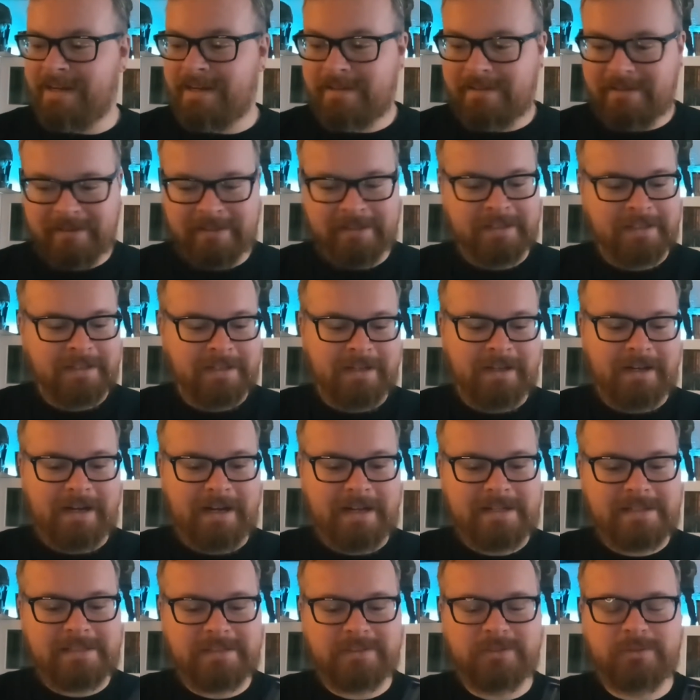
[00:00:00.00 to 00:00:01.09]
ja,
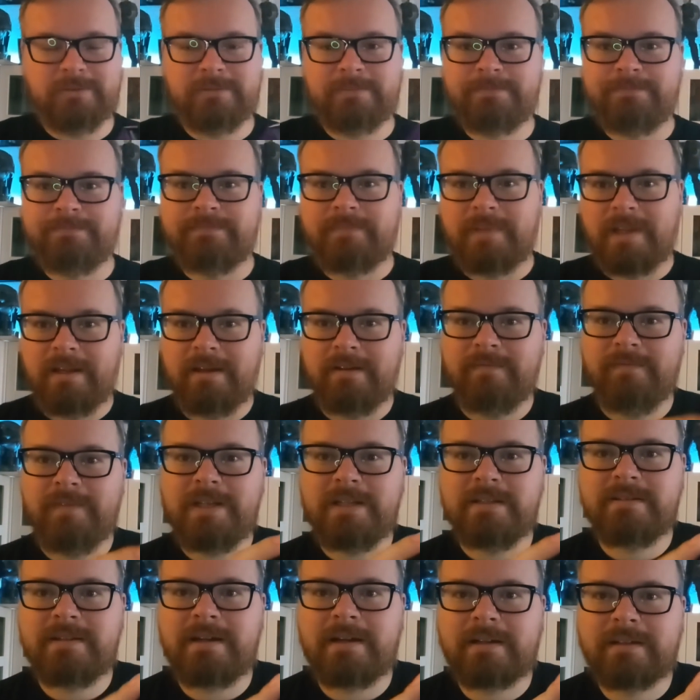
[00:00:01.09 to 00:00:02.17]
also, wie
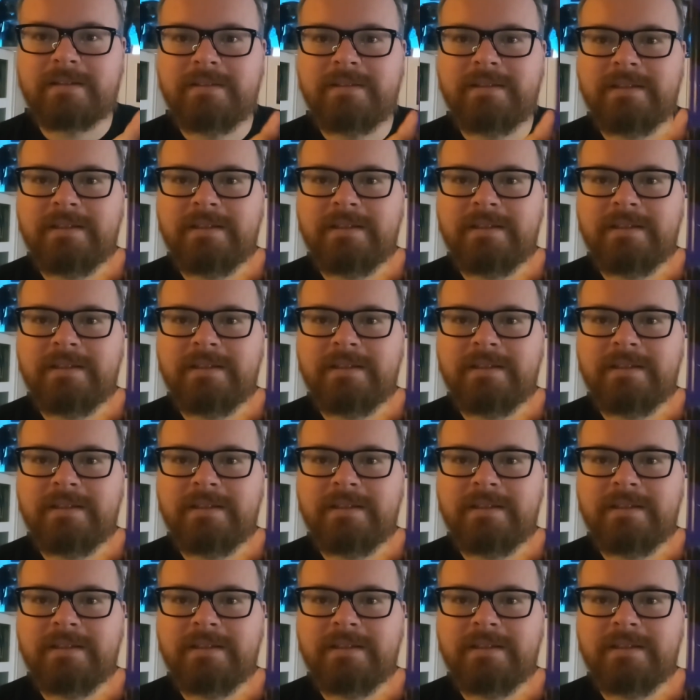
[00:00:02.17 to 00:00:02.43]
gesagt,